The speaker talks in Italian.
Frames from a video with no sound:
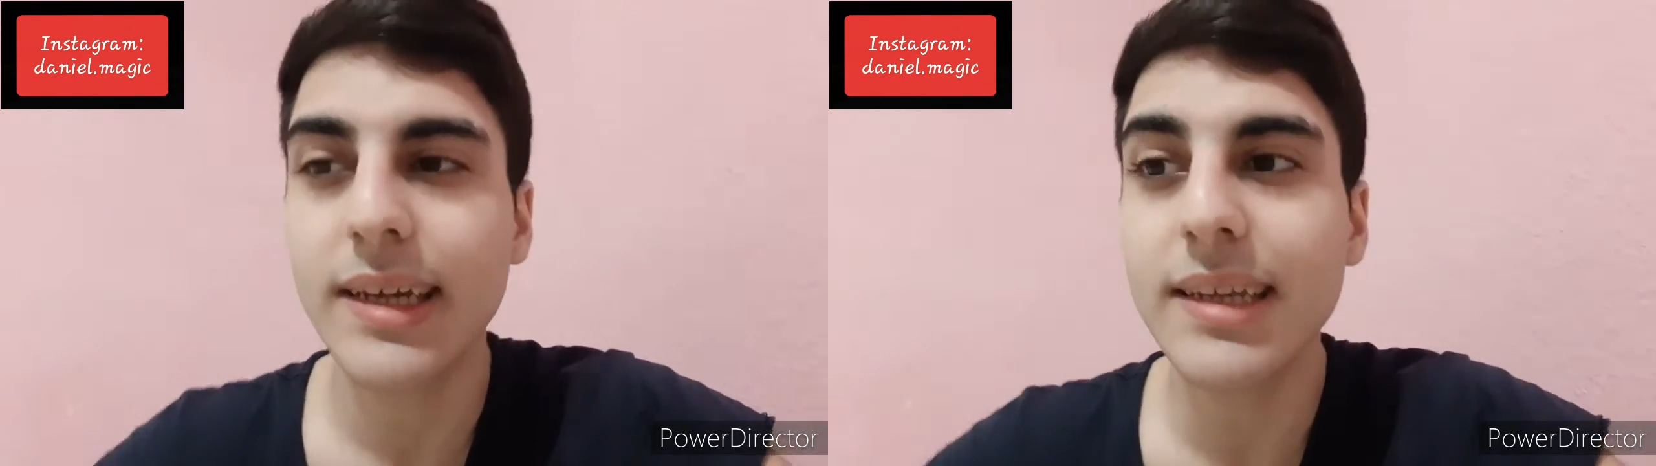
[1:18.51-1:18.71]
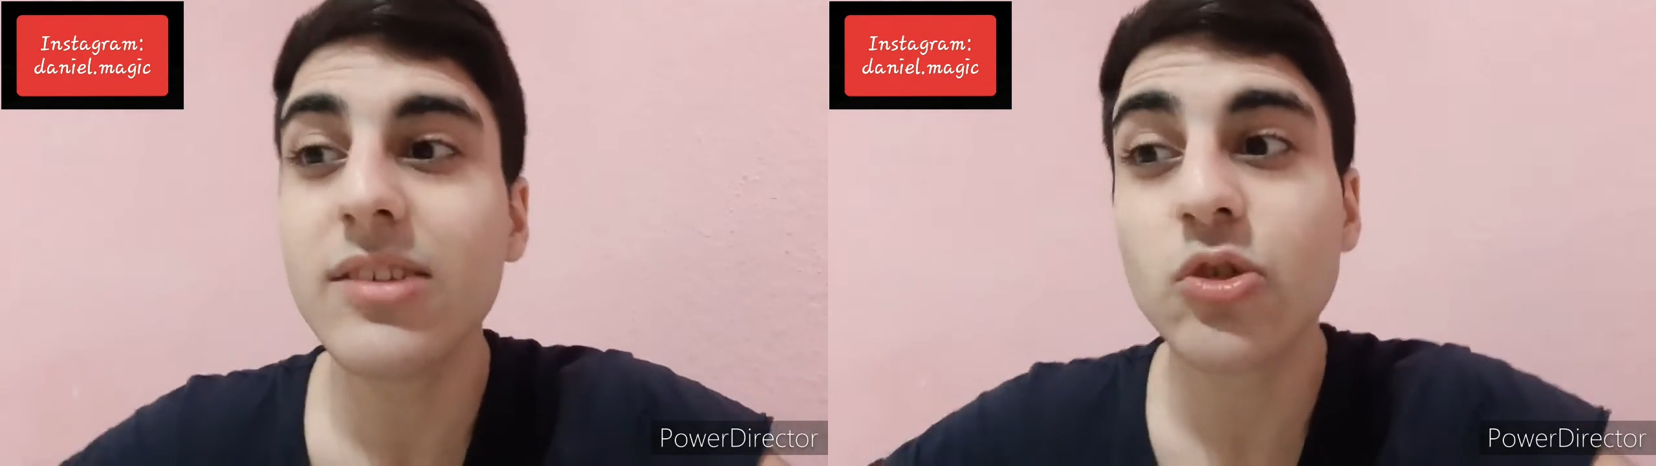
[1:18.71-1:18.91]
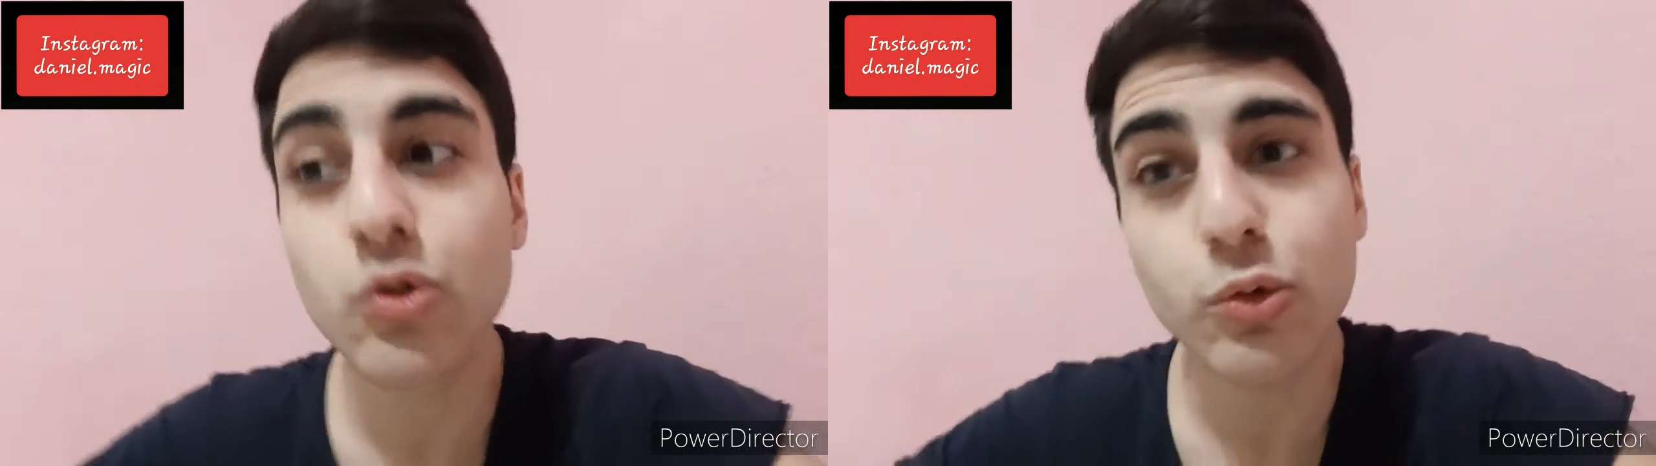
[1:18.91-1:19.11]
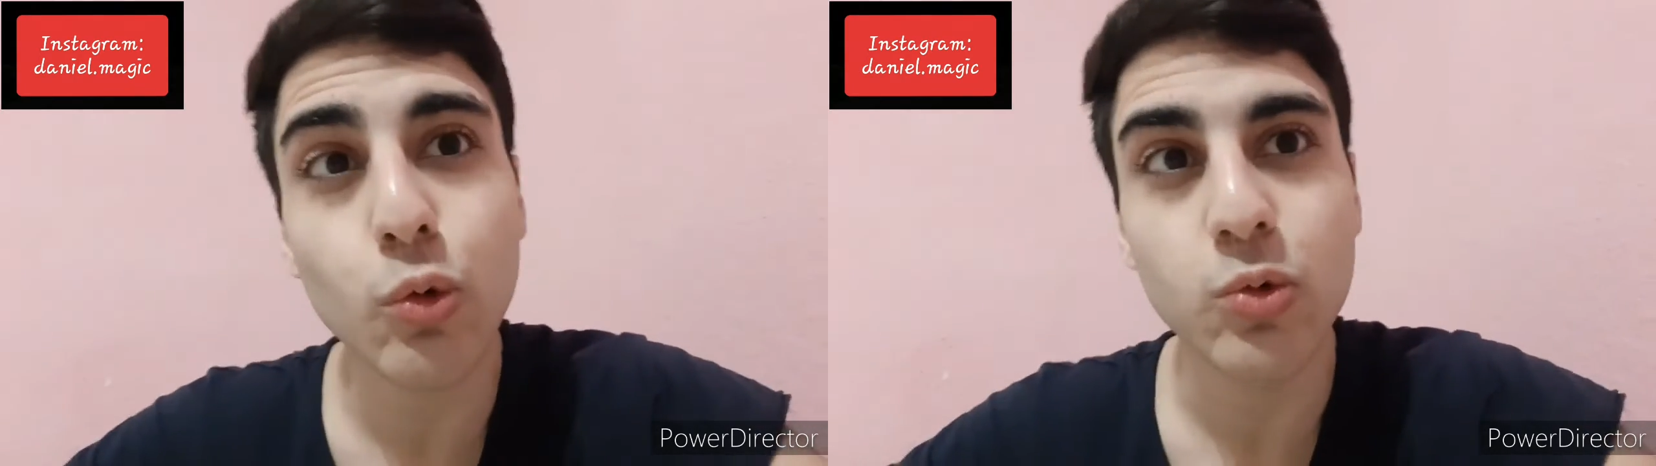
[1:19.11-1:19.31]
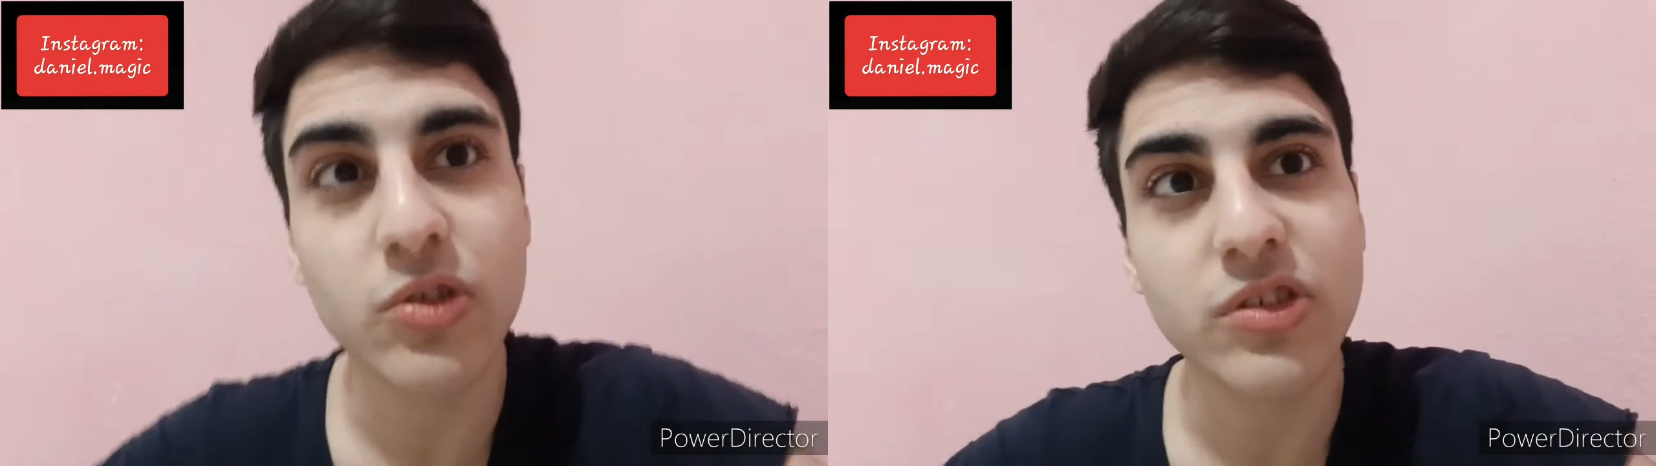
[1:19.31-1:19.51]
Di
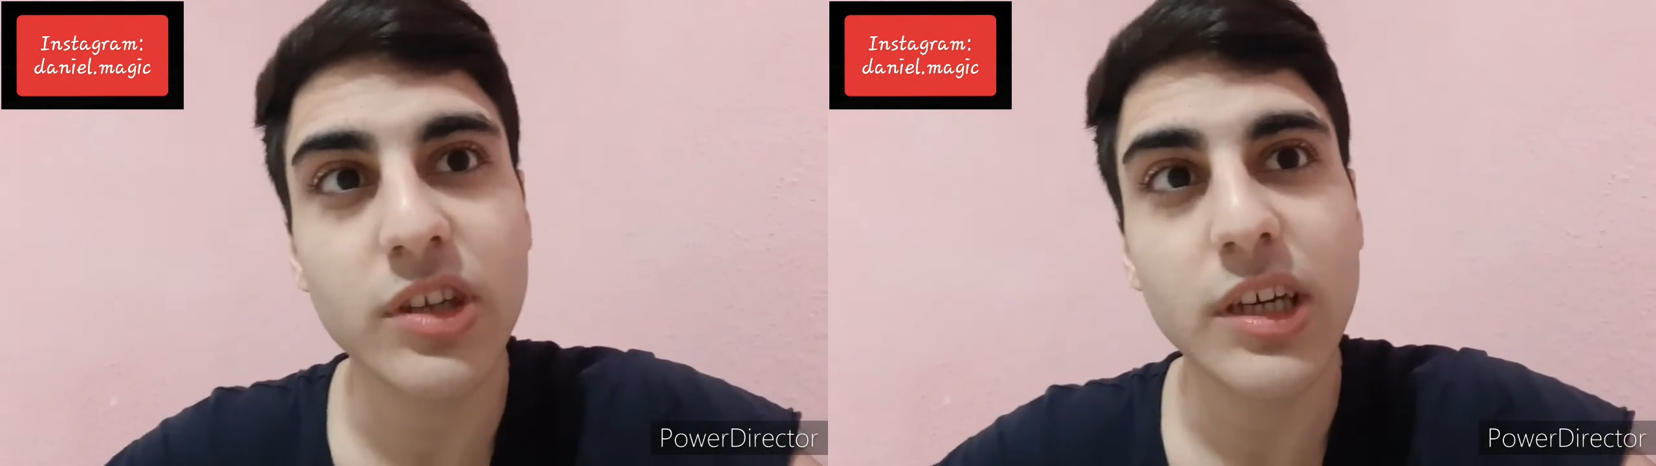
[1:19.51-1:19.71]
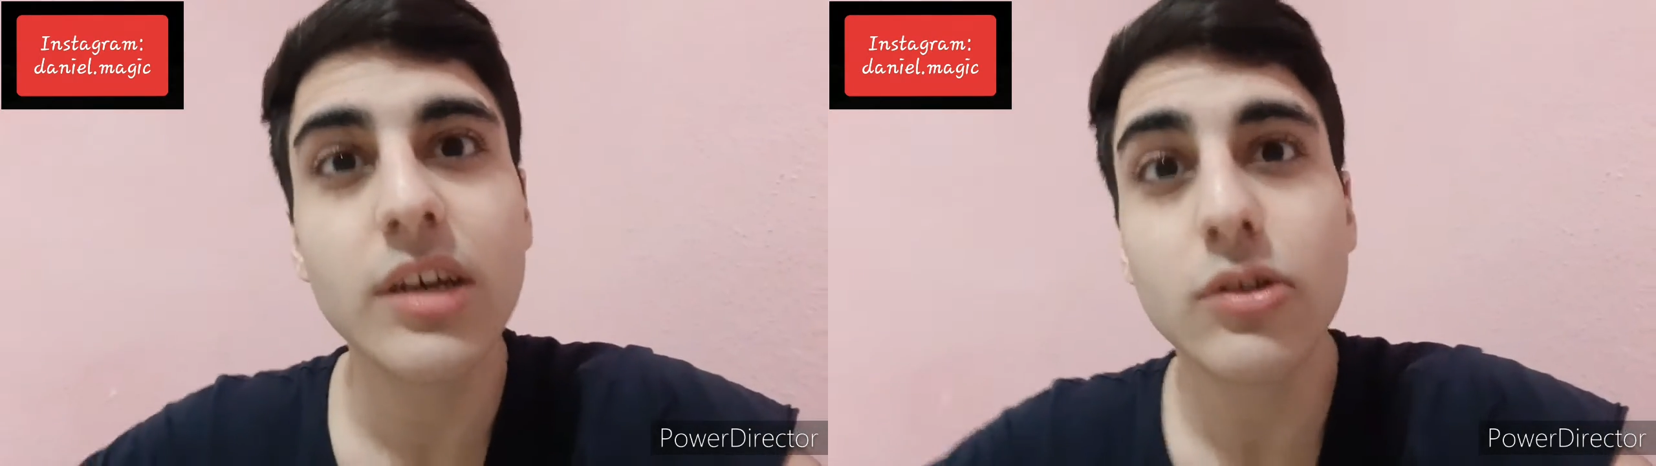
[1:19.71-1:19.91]
struzzi.